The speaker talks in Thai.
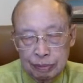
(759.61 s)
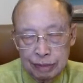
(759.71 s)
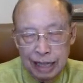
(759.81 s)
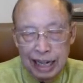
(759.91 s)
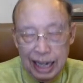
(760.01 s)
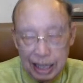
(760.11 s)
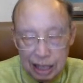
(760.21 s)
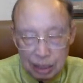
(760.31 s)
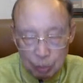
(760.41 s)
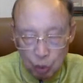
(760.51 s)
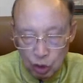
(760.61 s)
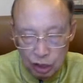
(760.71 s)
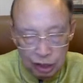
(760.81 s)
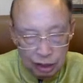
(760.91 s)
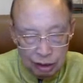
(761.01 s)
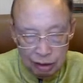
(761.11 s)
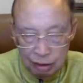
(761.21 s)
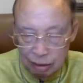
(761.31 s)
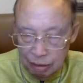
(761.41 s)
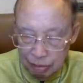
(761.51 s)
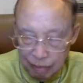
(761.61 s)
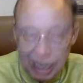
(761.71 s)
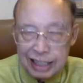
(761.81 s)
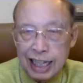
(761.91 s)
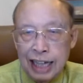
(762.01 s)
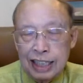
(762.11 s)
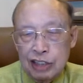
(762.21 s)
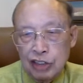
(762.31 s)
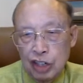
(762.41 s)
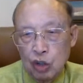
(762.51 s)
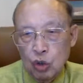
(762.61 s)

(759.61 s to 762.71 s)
ได้ให้เกิดผลมหาศาลในชีวิตเฮา